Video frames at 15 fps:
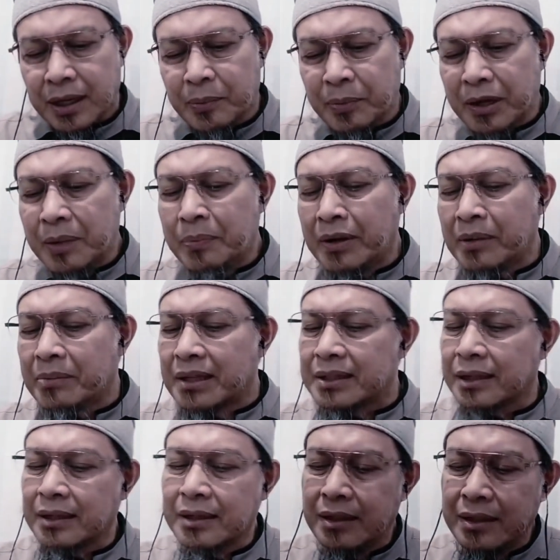Apakah pada
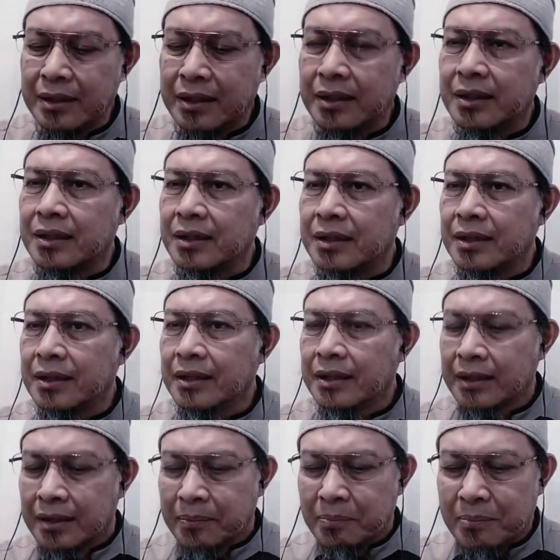masa kini
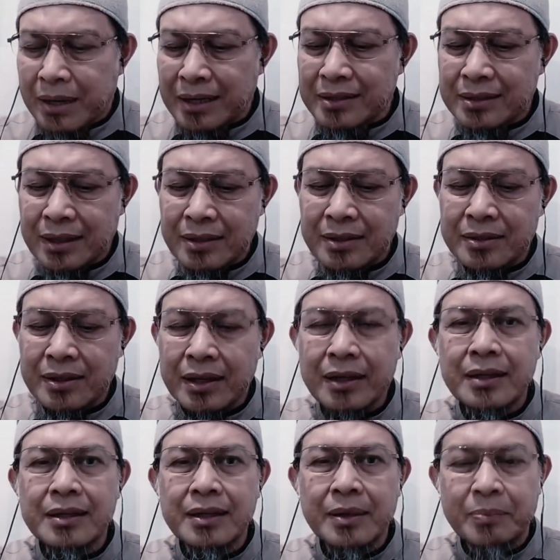bangsa
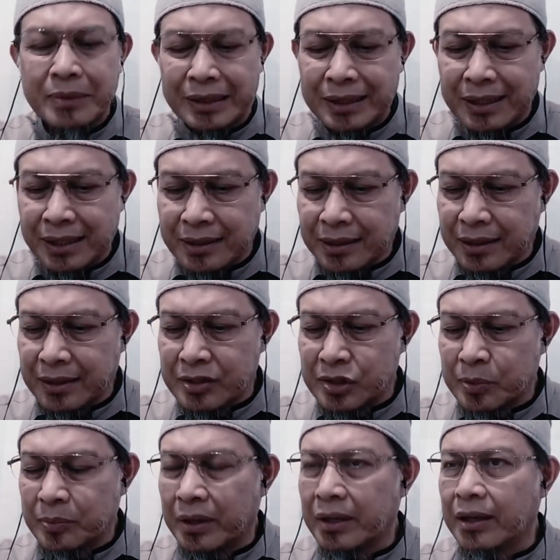Israel dapat dikatakan
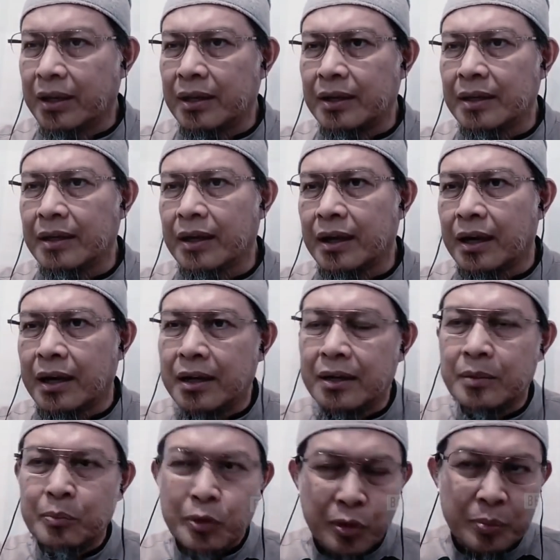sebagai
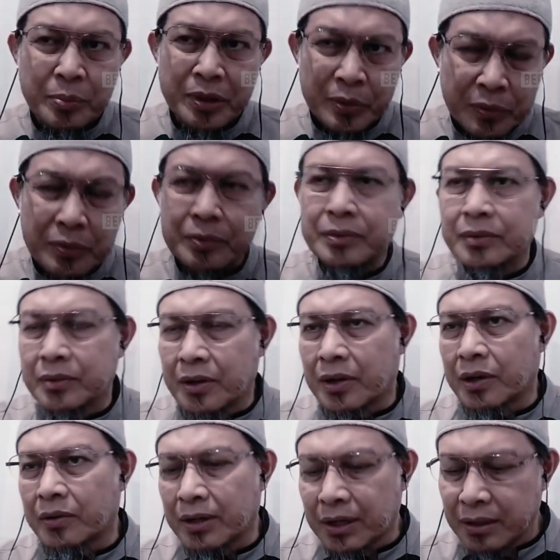al-mu'minun,
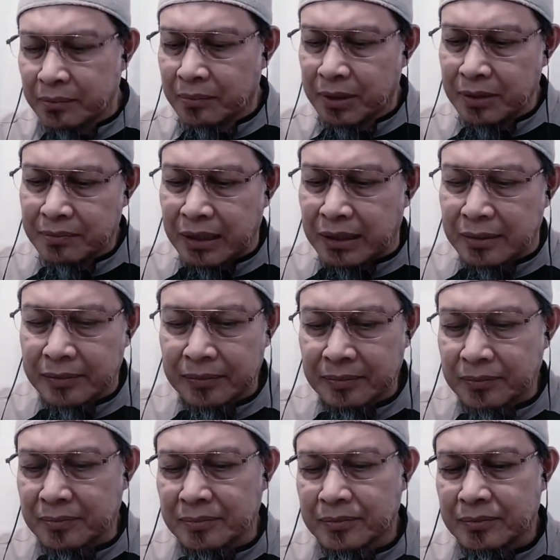orang-orang yang beriman?
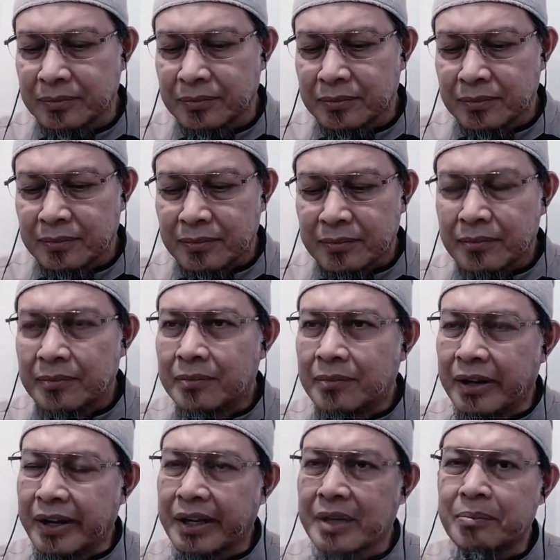
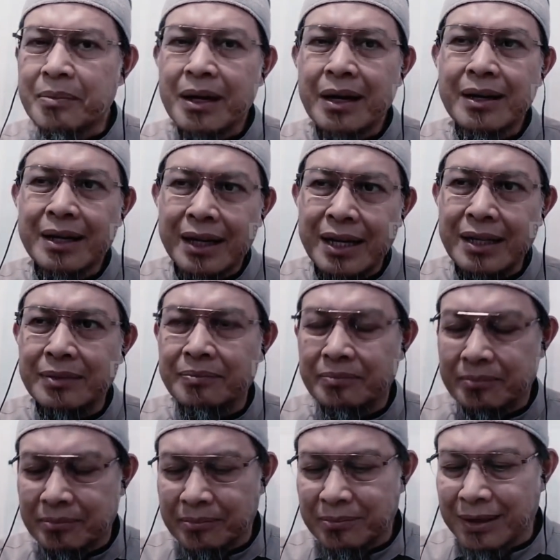Mereka mengklaim
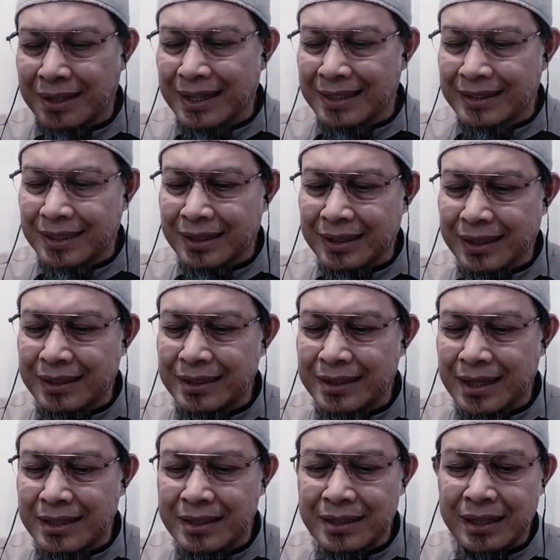berdasarkan
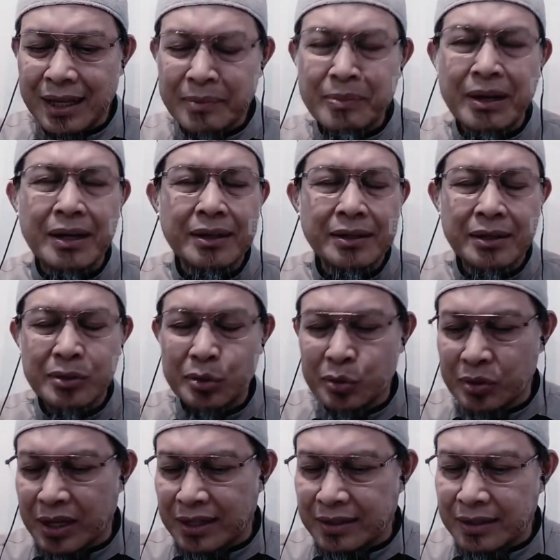janji lama yang
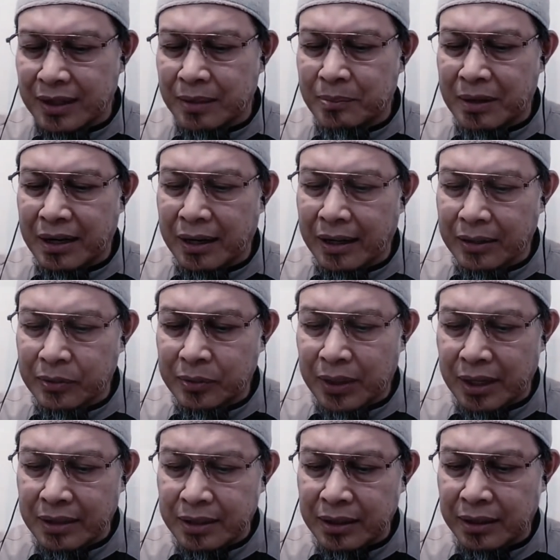sudah tidak berlaku
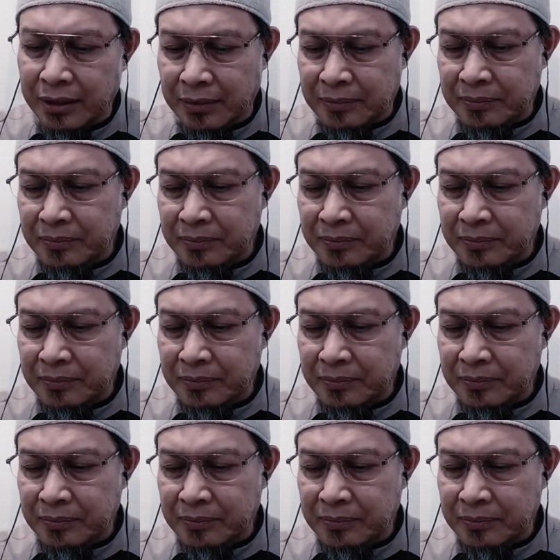lagi.